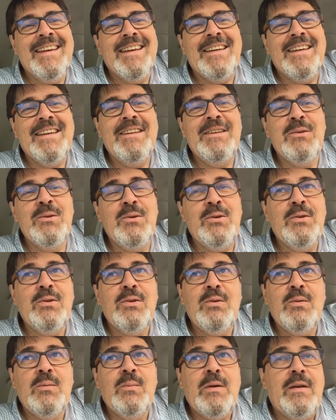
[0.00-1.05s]
Euh, donc
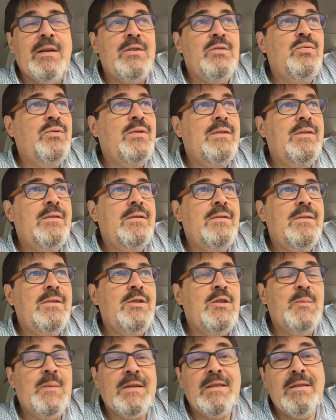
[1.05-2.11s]
euh, voilà,
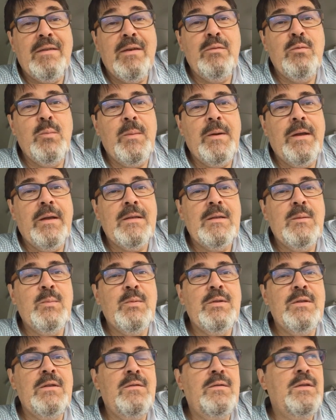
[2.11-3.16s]
j'espère que ça va vous plaire cette
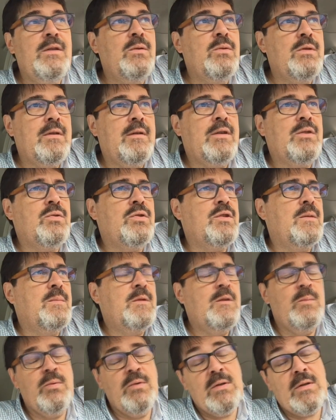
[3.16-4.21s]
petite vidéo, ça va changer un
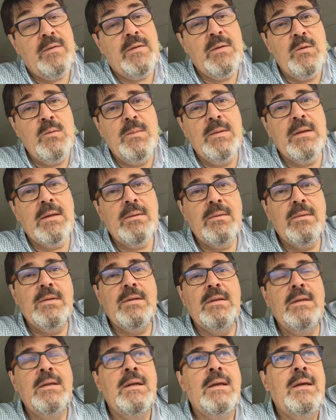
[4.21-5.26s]
petit peu, ça fait du bien
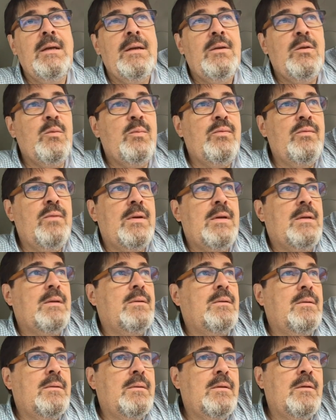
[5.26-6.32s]
aussi de
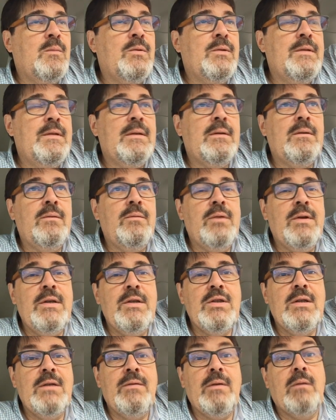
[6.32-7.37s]
pouvoir, euh, comment dire,
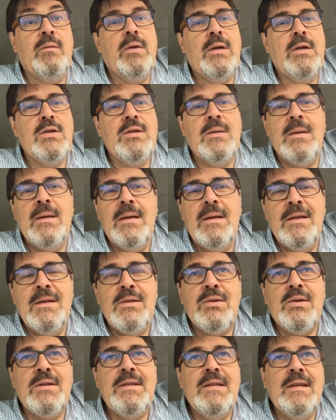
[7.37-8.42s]
voyager, enfin voyager,
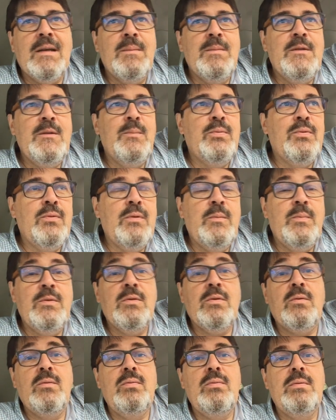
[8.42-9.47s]
sortir un petit peu et puis
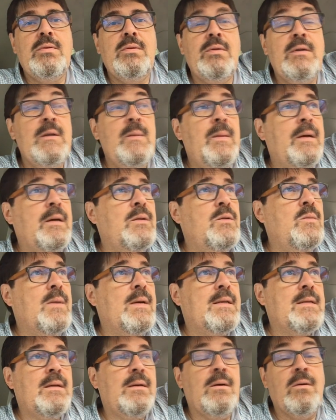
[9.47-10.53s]
surtout se libérer du
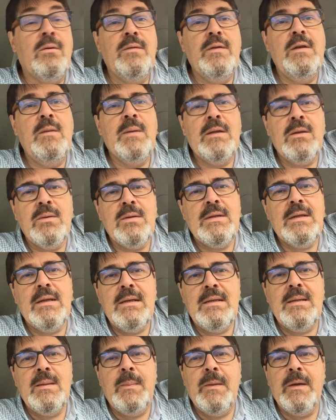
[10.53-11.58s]
masque en ville. Maintenant, ça y
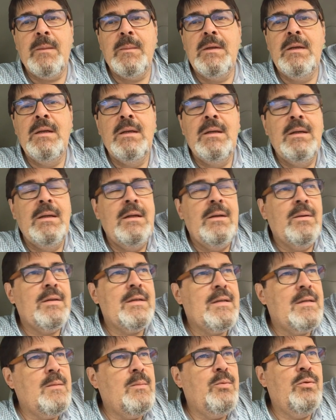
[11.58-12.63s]
est, c'est permis, donc
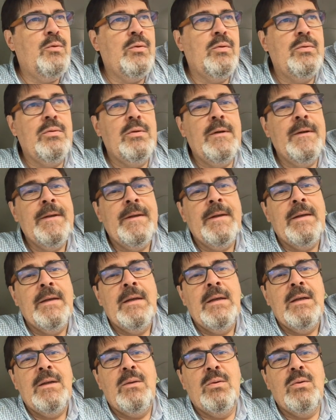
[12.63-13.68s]
ça c'est plutôt cool.
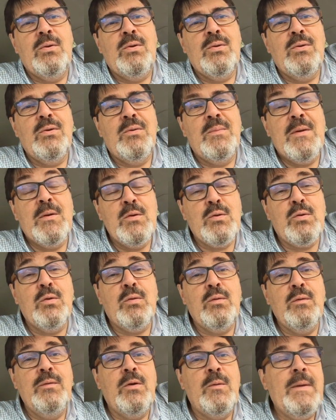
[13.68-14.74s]
Donc bah, on se
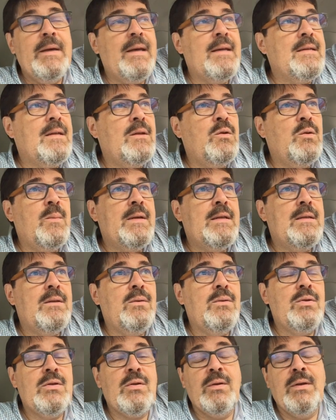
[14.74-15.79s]
retrouve dans le magasin de
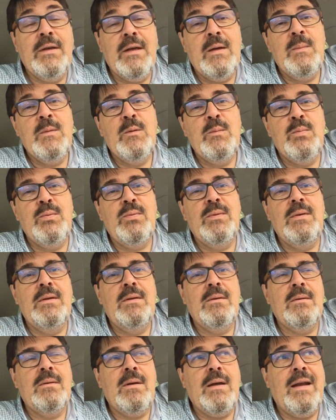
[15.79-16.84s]
Matos Sangame et puis
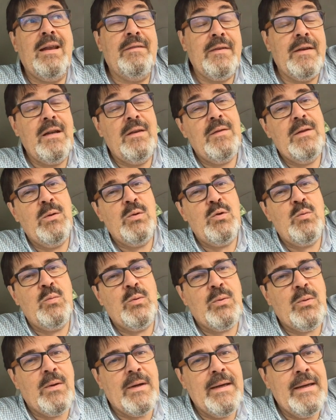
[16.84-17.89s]
à la fin de la vidéo, je vous
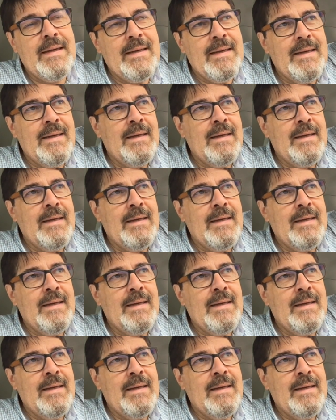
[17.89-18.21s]
montrerai